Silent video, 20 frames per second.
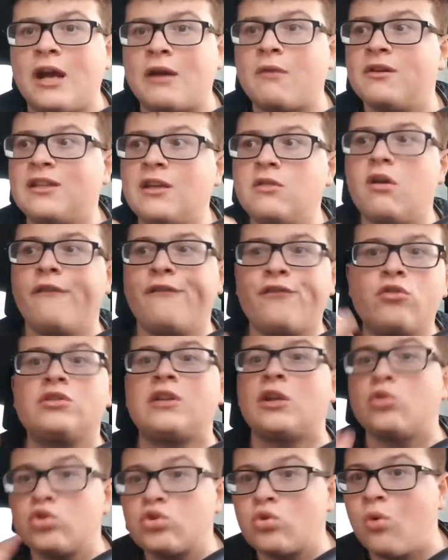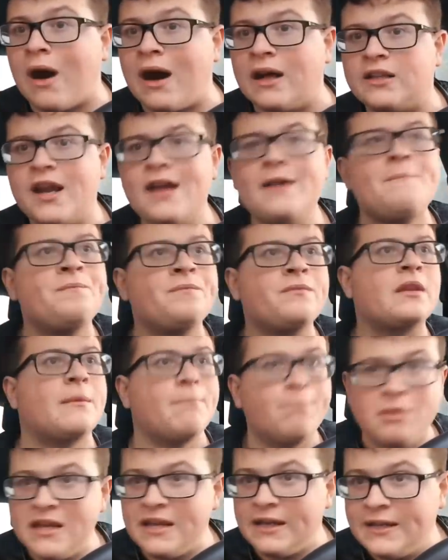Cioè, quest'anno ho affrontato squadre
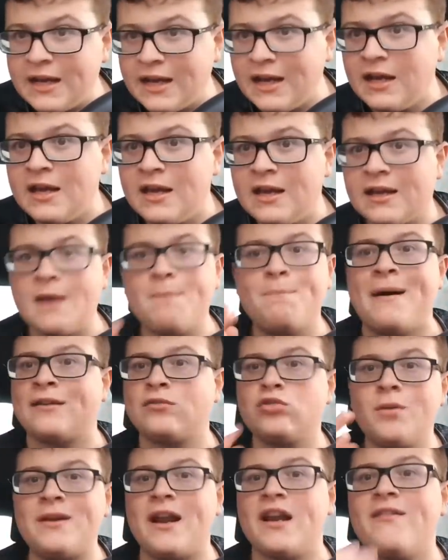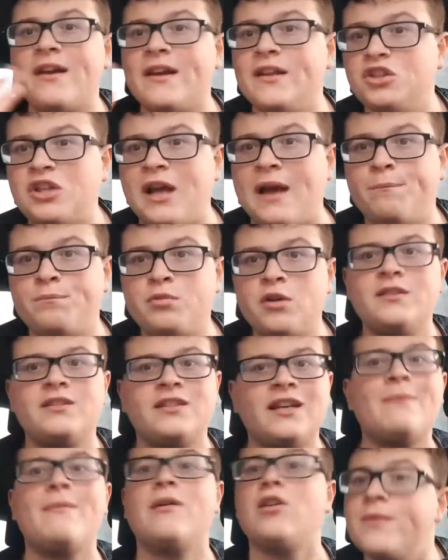big che partono per arrivare in
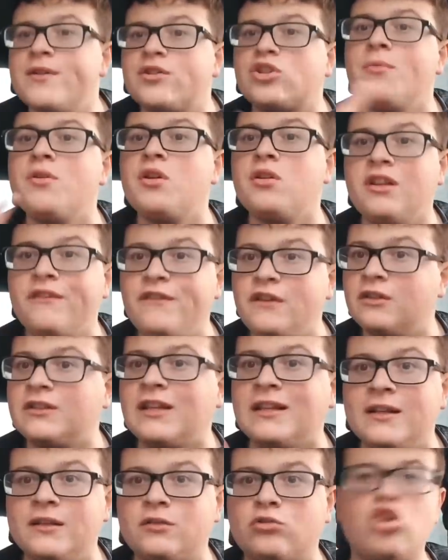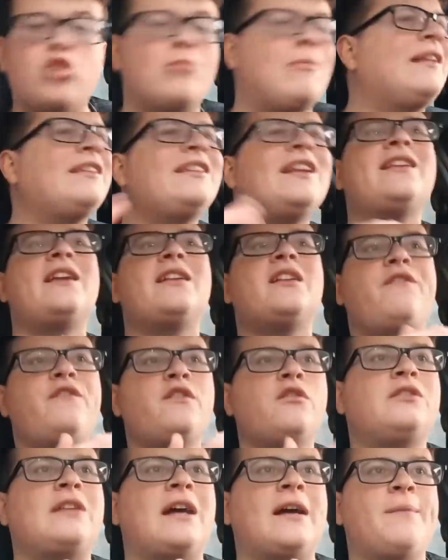Champions che mi hanno messo meno in difficoltà del Torino ma al di là della
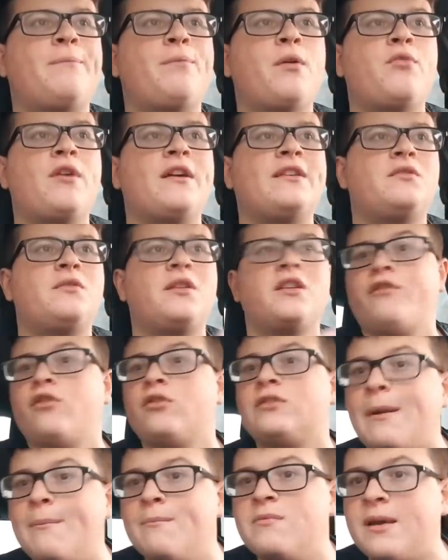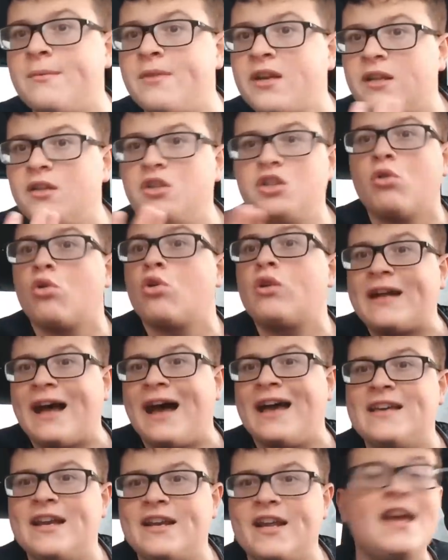difficoltà che poi può essere una difficoltà mia perché dicevo col
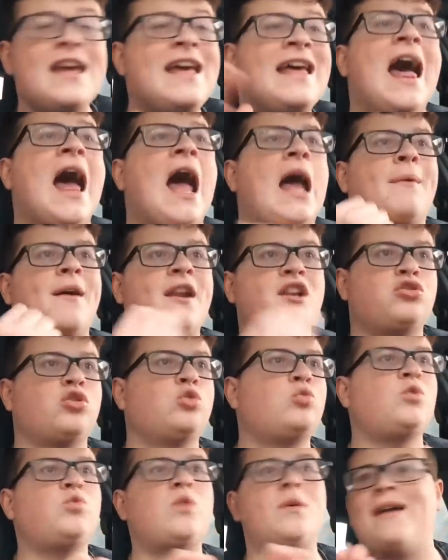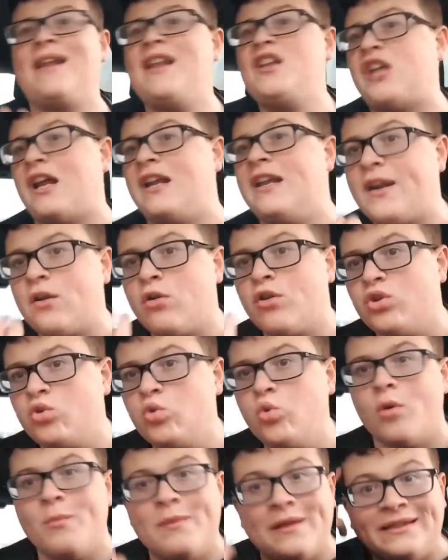Cagliari hai eh, pareggiato 2-2 ma lì c'è l'errore
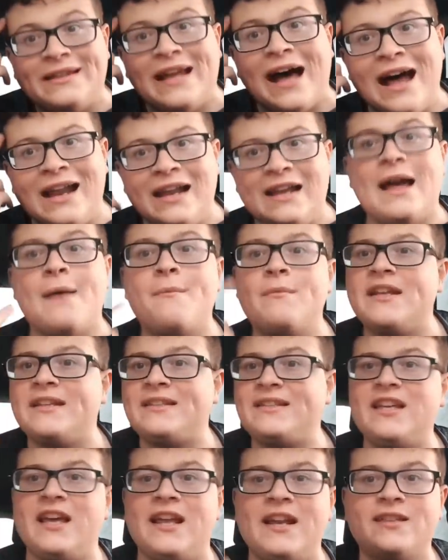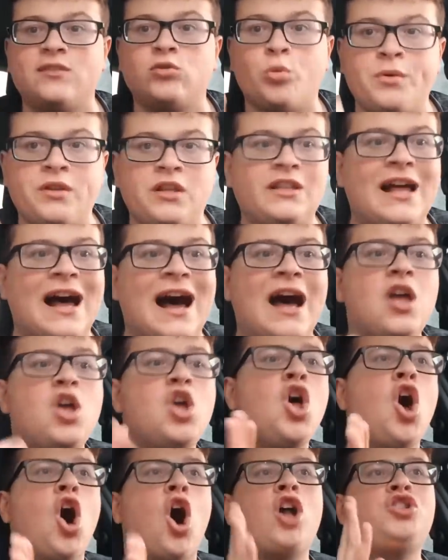tuo mentale le amnesie le stupidità
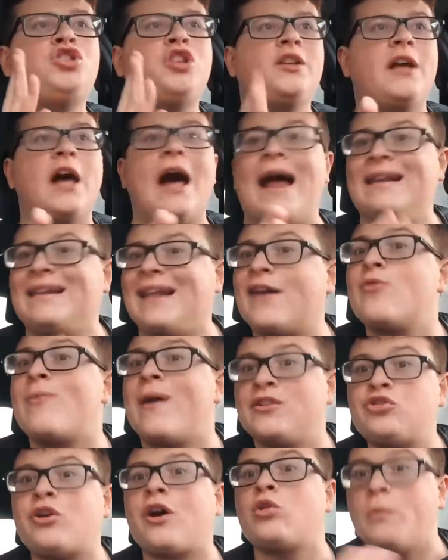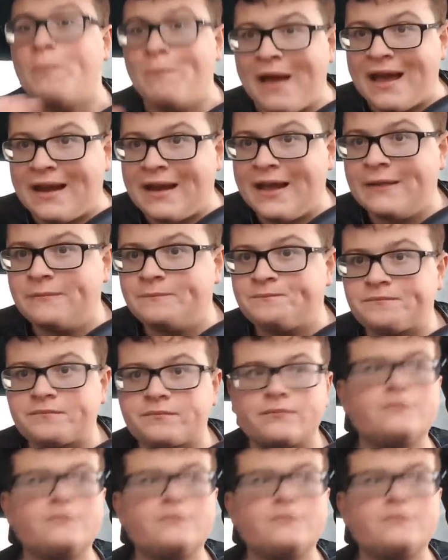oggi la Roma ha giocato bene